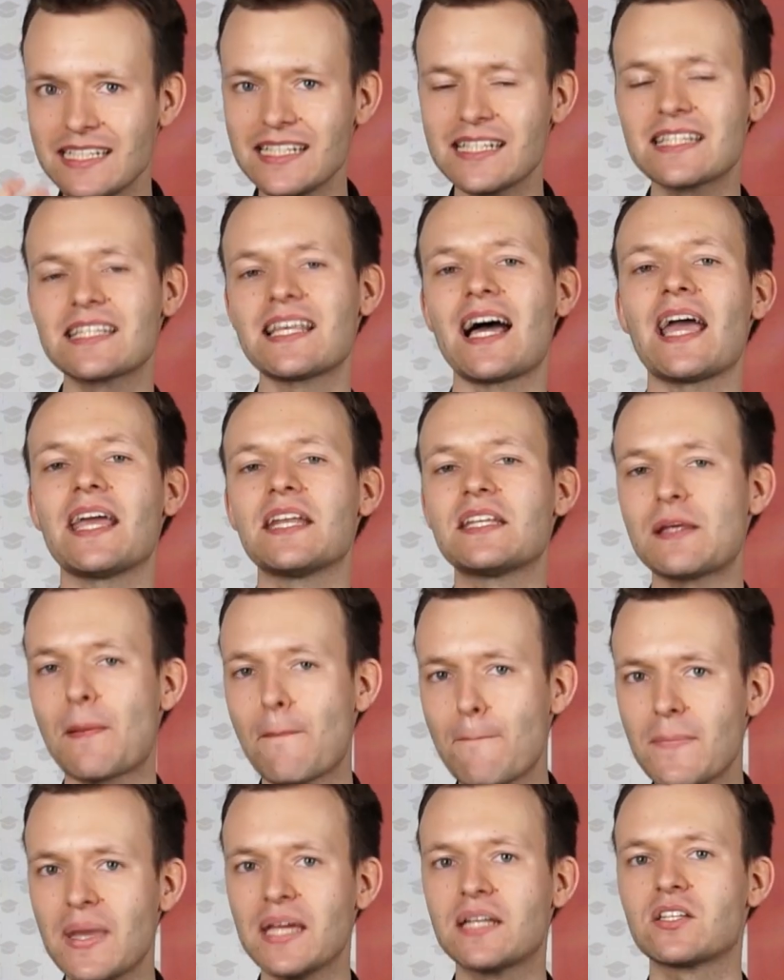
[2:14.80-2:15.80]
die Zeit
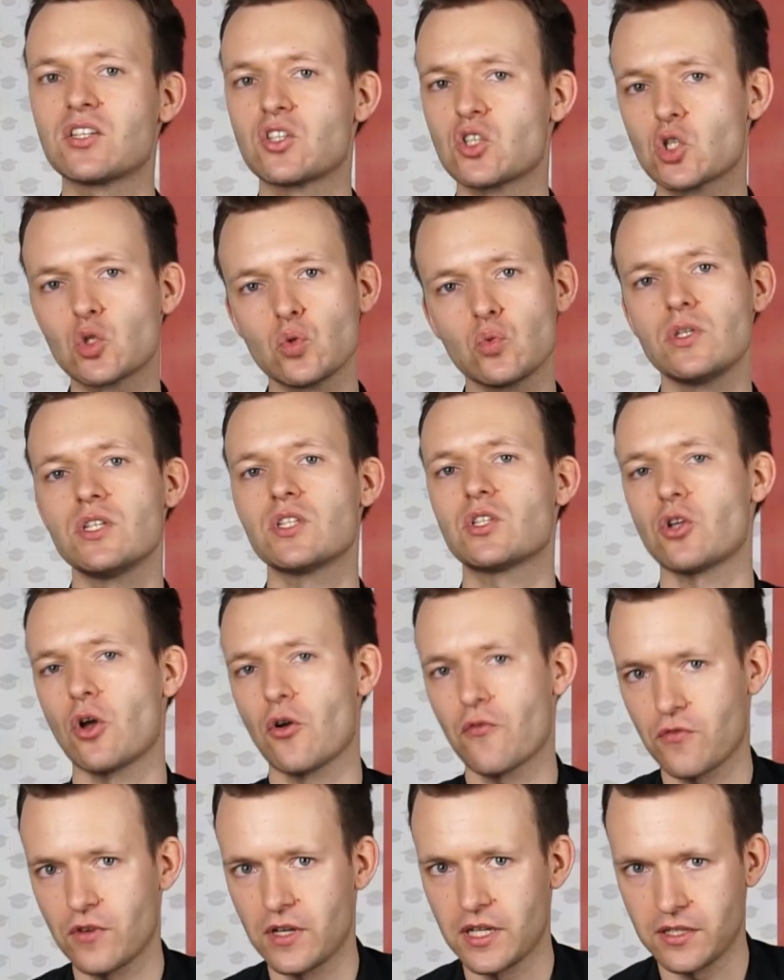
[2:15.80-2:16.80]
mit zu diesem diesen
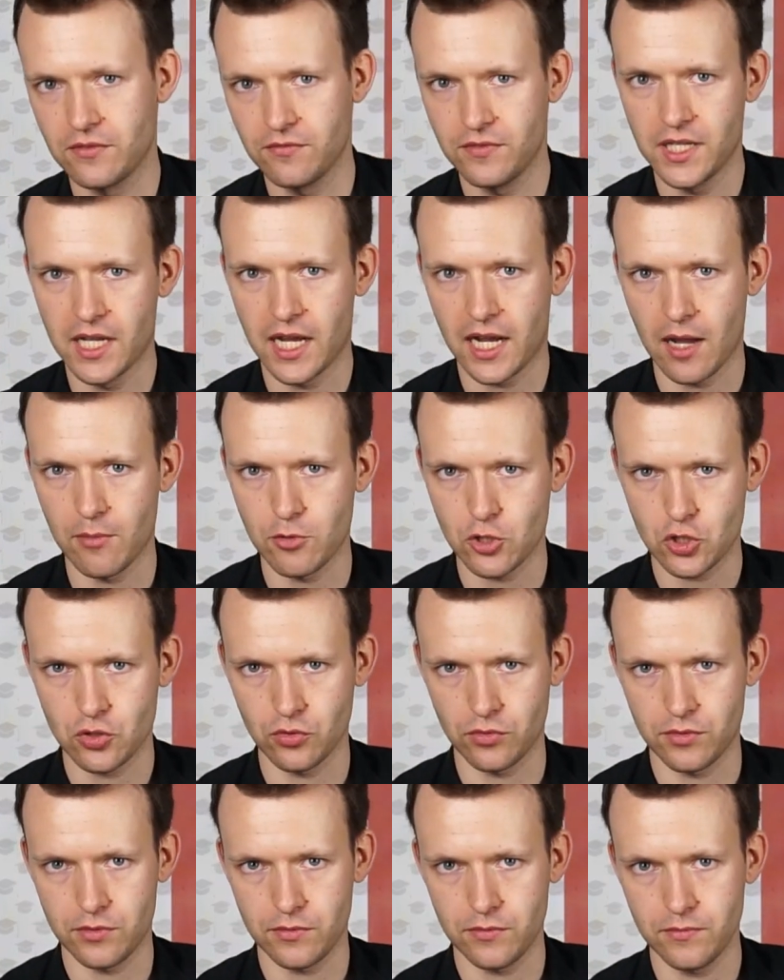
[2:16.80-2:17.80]
öffentlichen
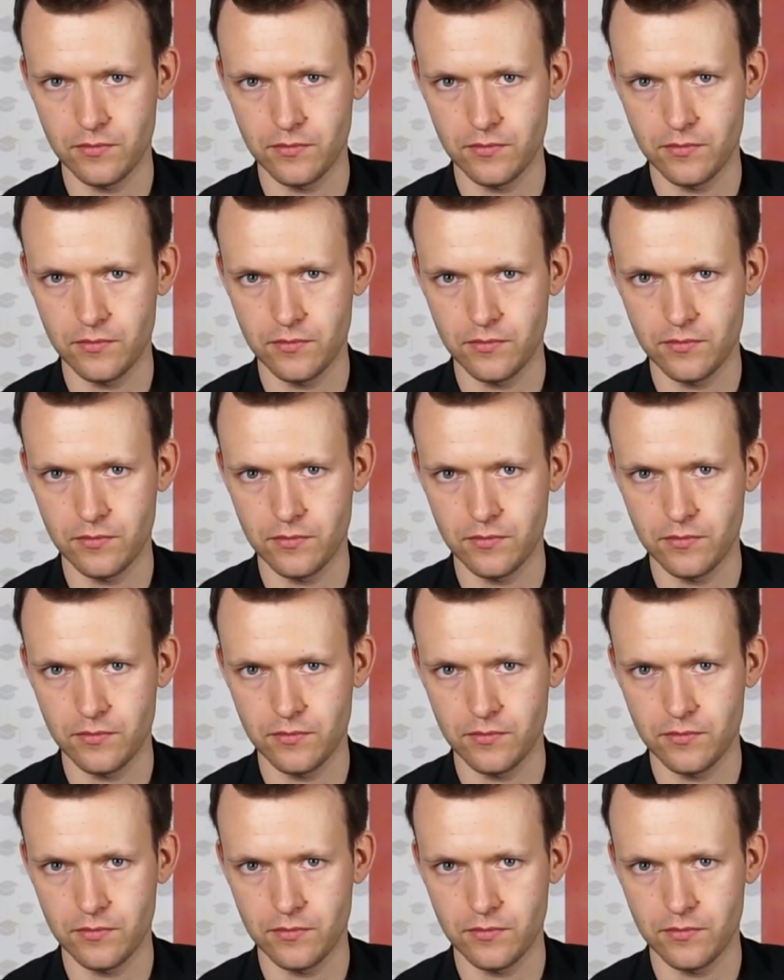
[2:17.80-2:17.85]
Wiedergabestunden.